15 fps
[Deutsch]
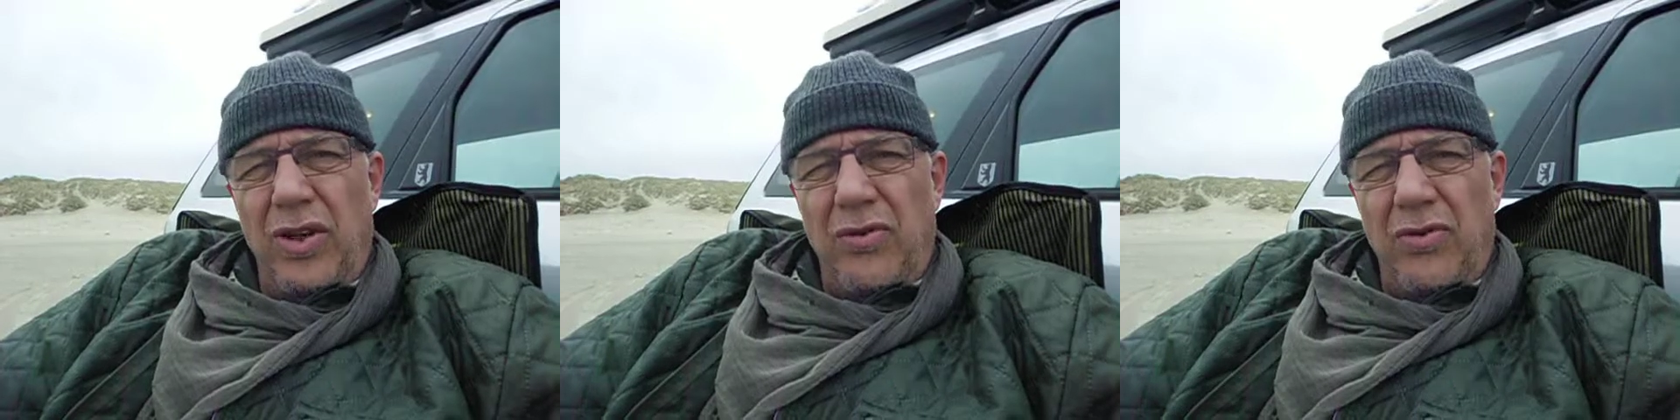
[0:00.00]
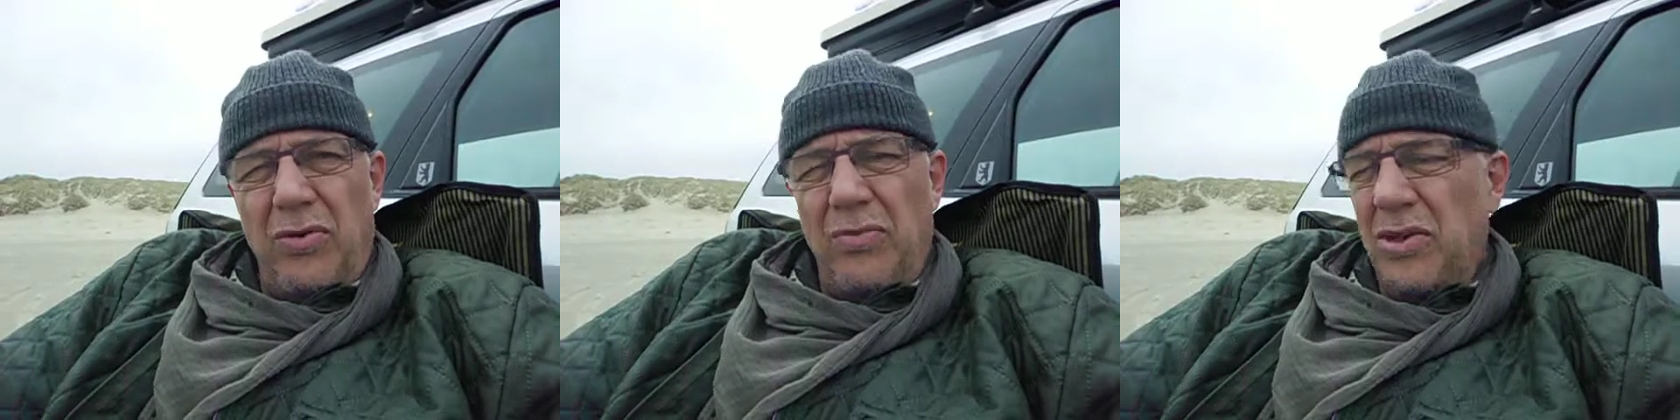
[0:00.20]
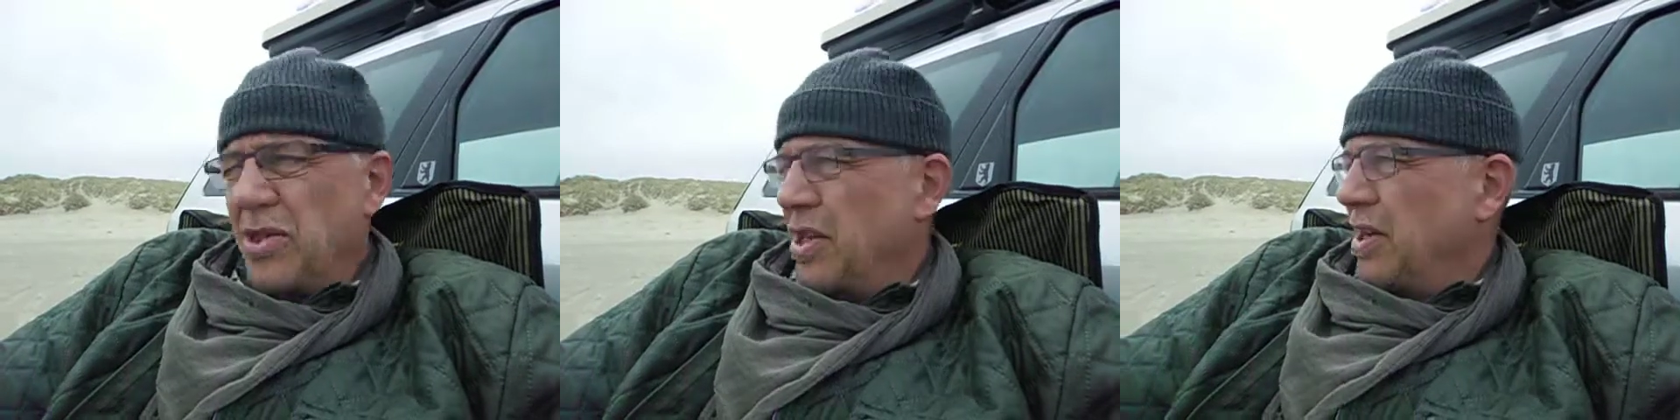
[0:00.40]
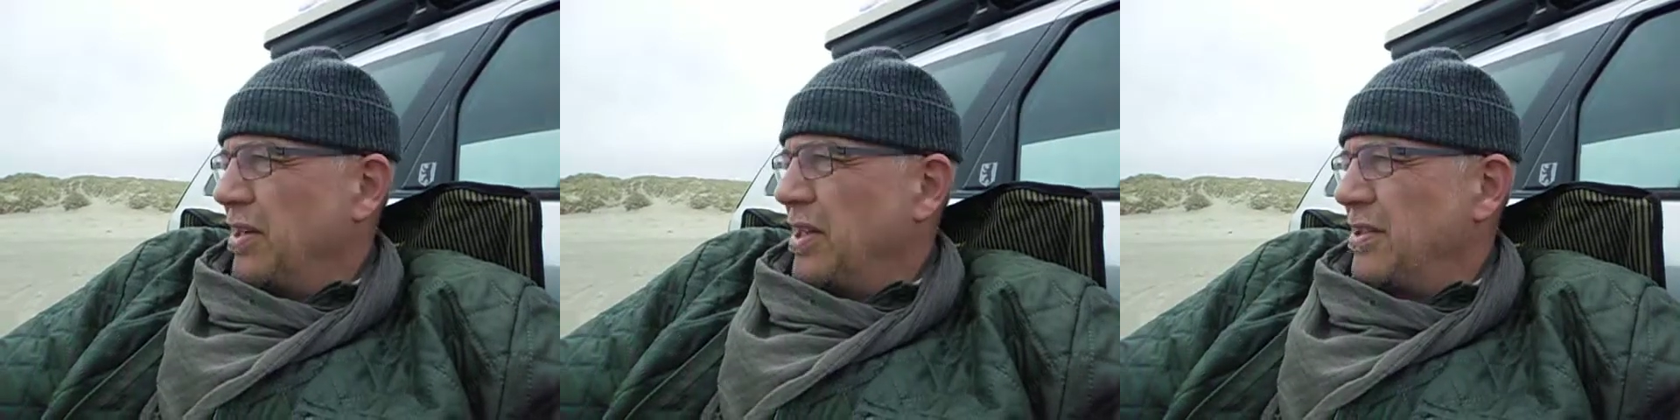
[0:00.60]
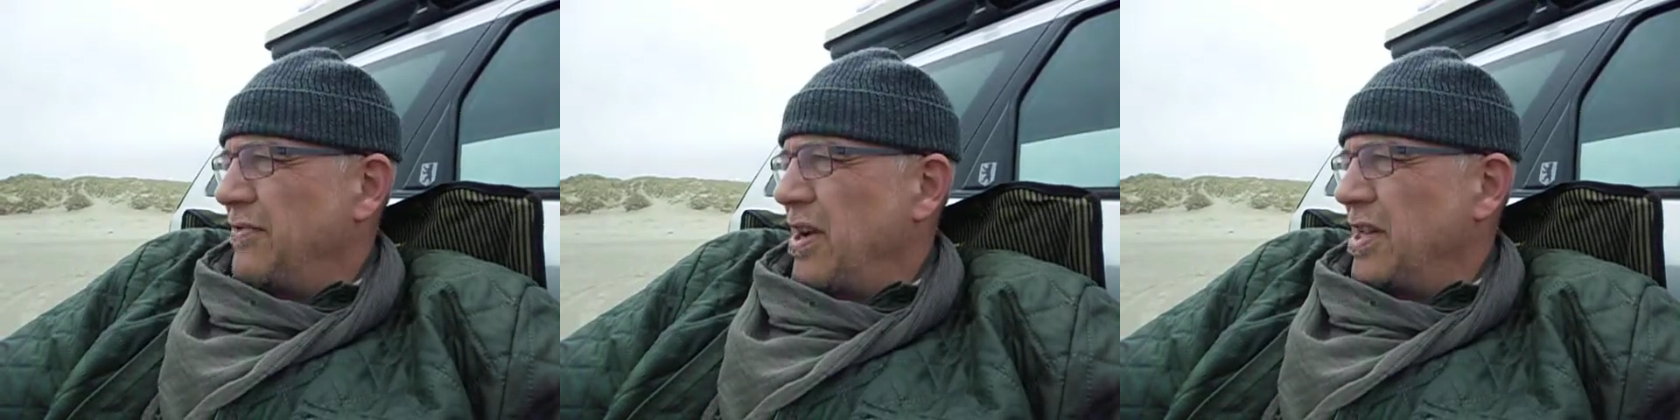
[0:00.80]
ich würde mal sagen,
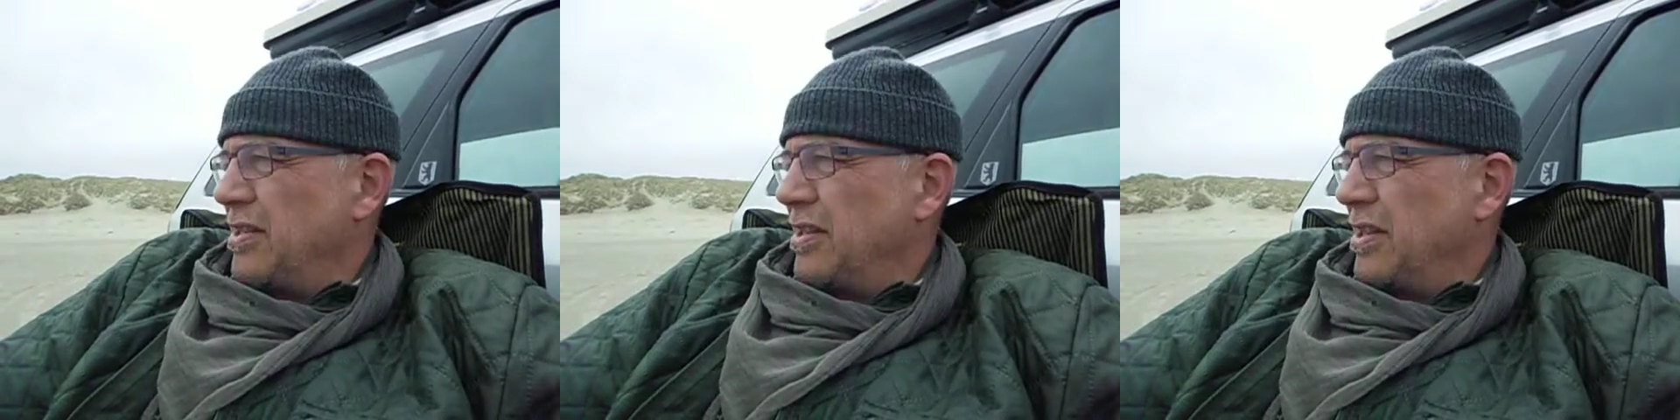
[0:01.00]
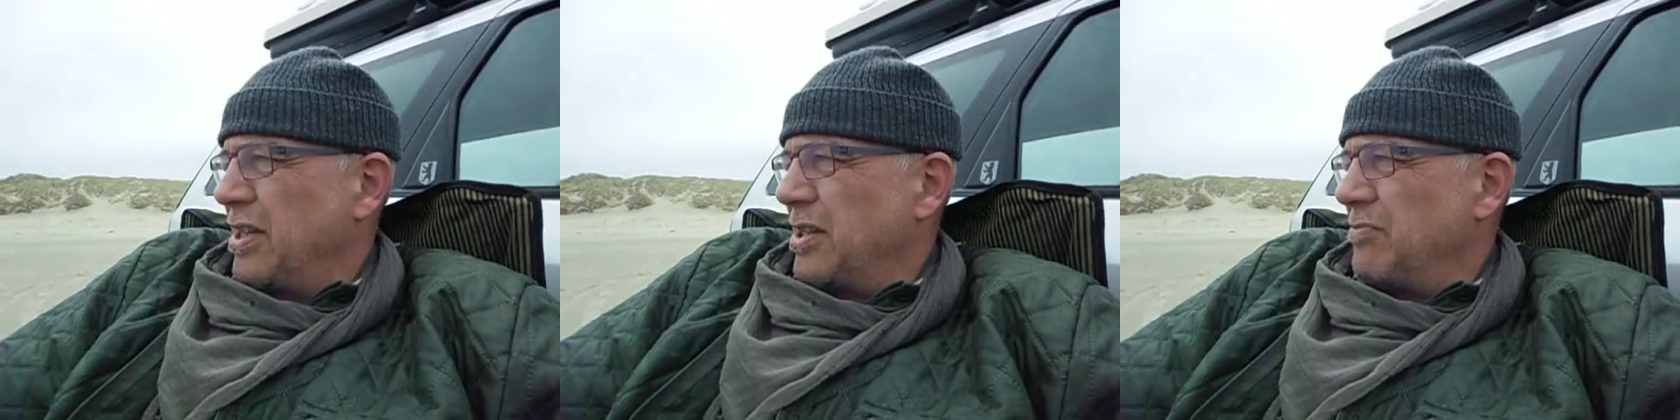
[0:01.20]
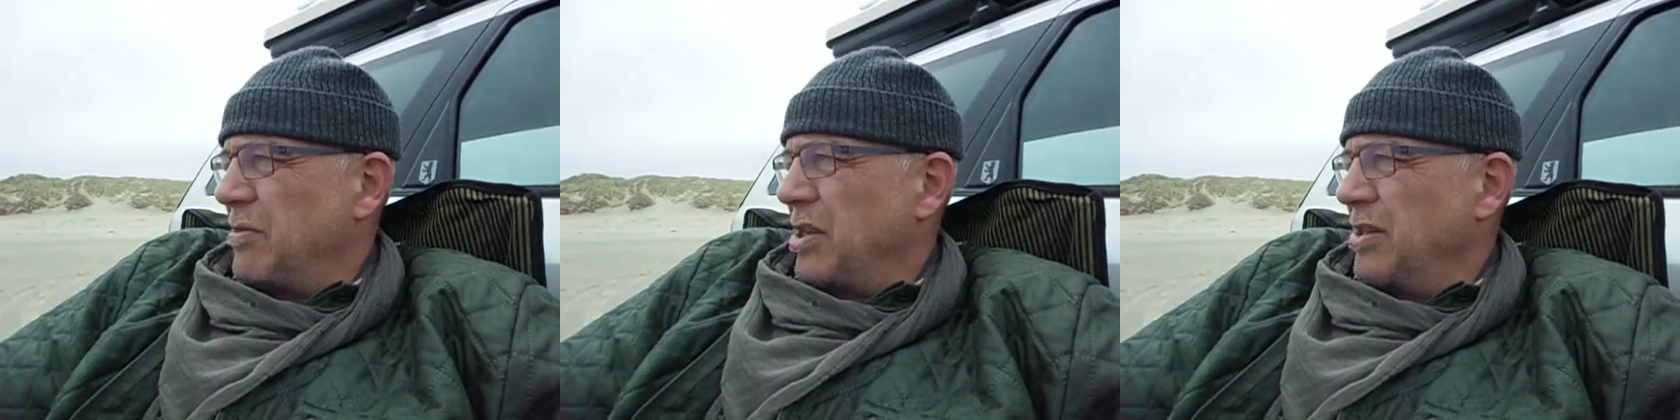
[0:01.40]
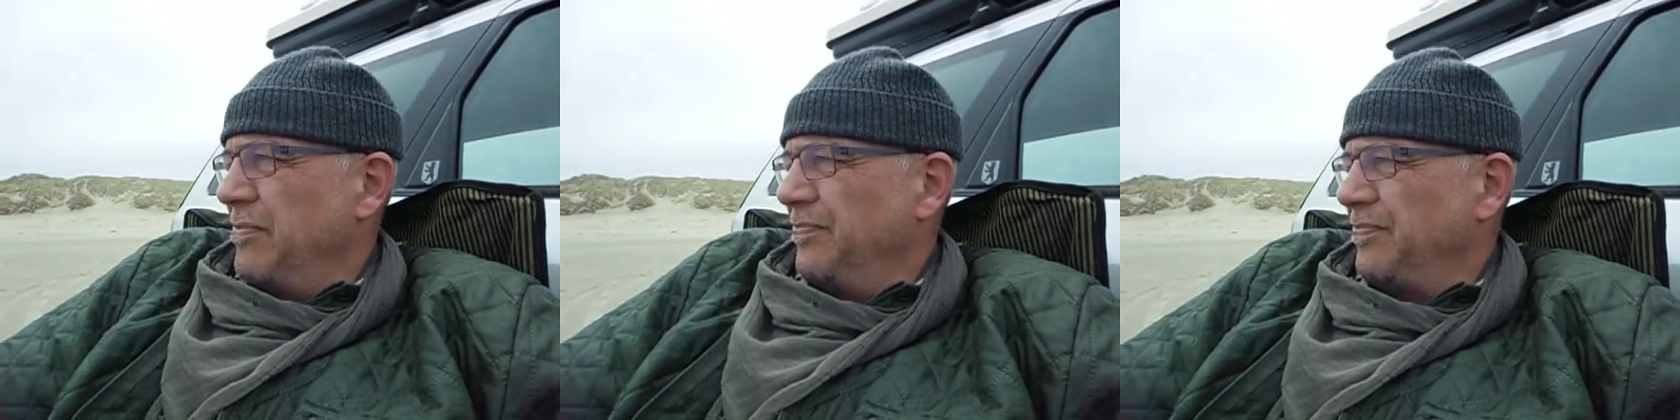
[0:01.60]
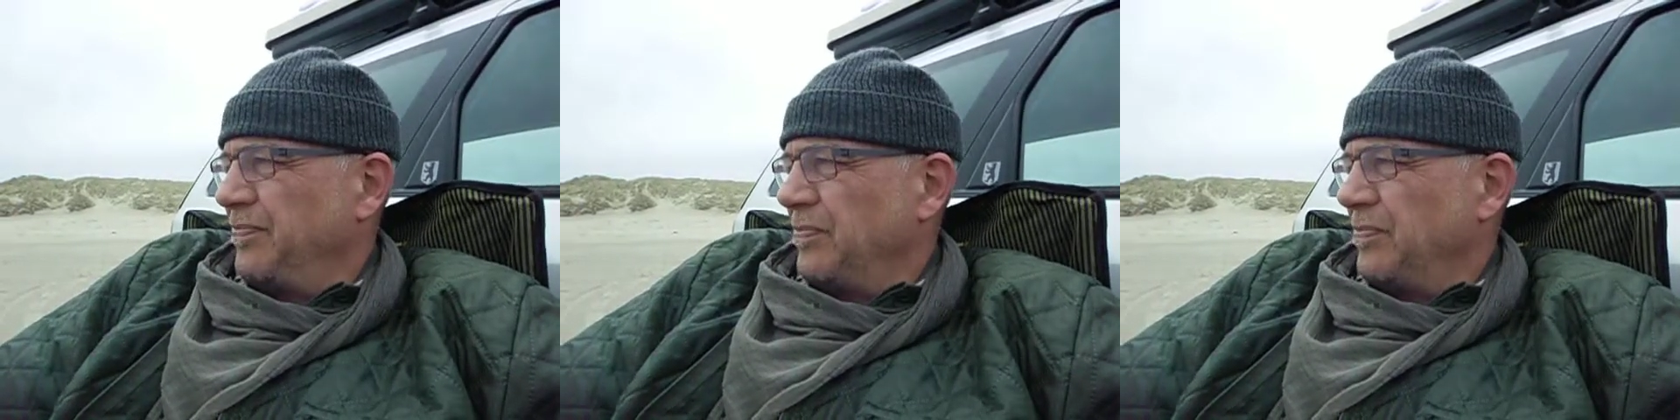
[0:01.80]
das war's dann erstmal.